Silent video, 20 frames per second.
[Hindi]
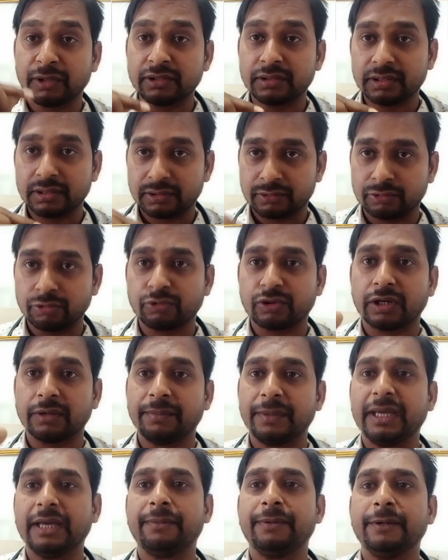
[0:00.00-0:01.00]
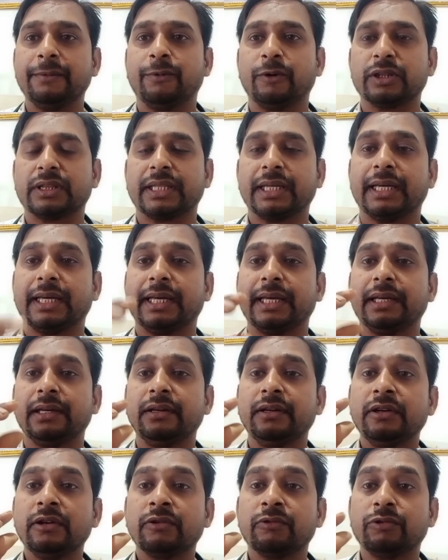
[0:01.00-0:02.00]
मत भी बोलते हैं
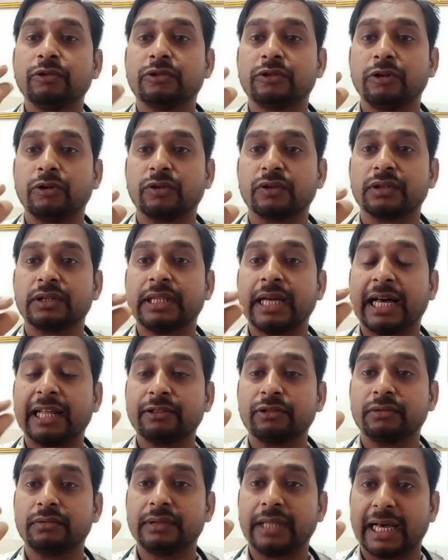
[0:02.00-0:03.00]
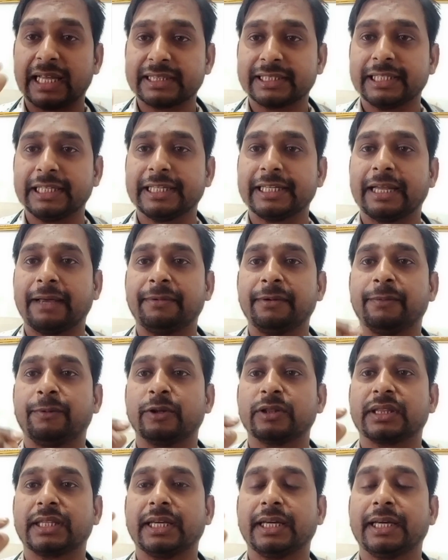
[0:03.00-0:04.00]
कुछ लोग धात धात गिरना भी
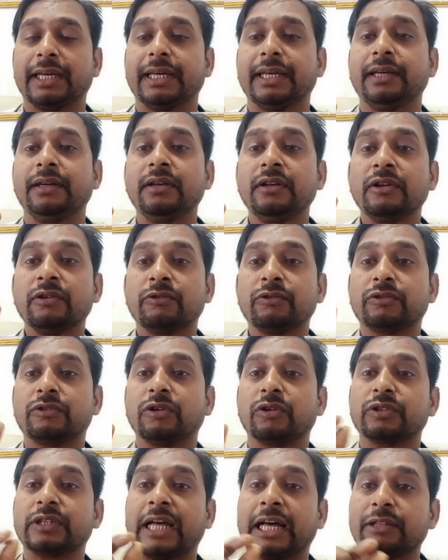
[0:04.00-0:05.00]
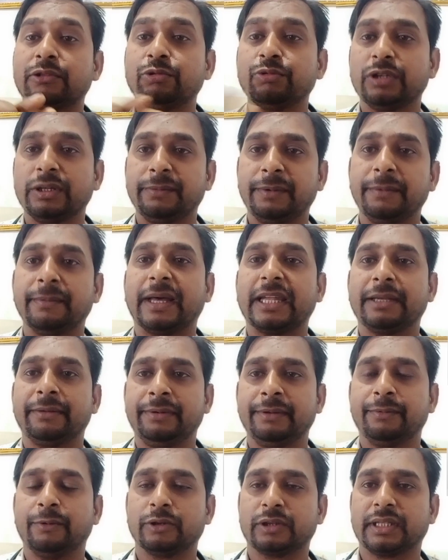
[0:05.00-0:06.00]
बोलते हैं कुछ लोग धातु की बीमारी
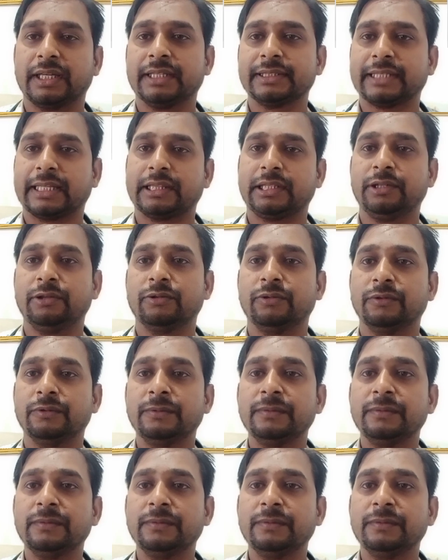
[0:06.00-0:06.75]
भी बोलते हैं साथियों